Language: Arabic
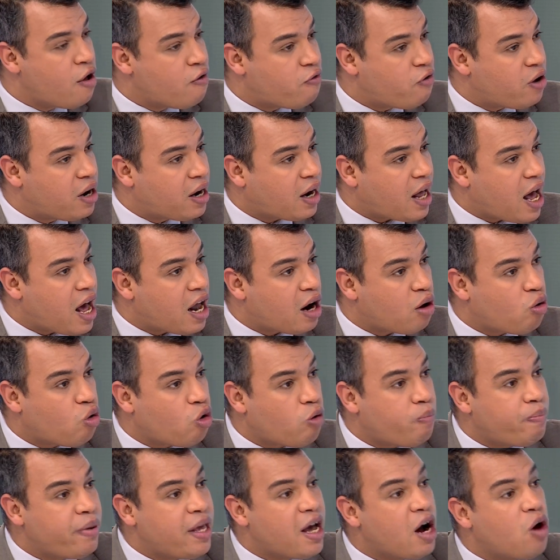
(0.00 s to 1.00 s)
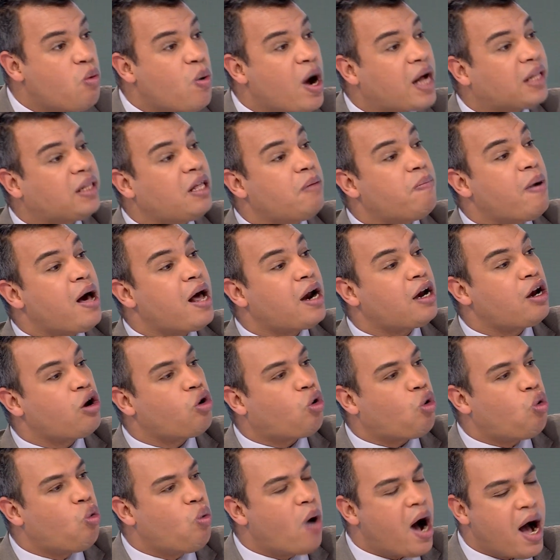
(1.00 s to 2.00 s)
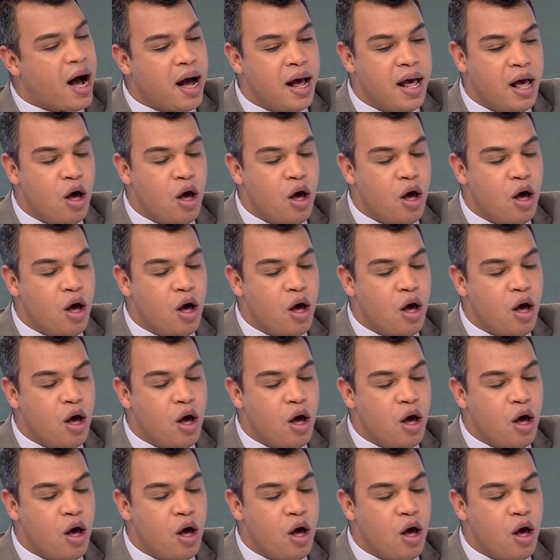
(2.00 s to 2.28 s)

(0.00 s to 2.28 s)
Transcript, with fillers: في القارة الأوروبية هو اختبار للقوى